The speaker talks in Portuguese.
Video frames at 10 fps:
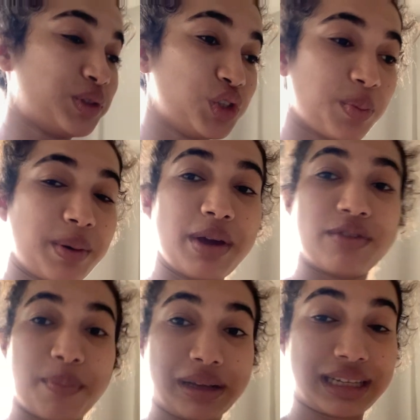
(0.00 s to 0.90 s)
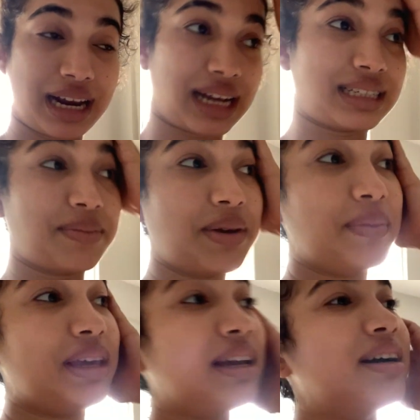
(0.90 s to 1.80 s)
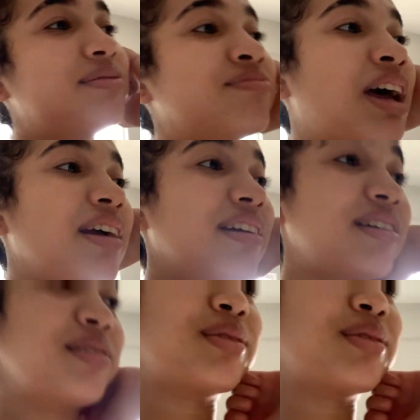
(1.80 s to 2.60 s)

do dia primeiro pra passar na casa da minha amiga. E aí eu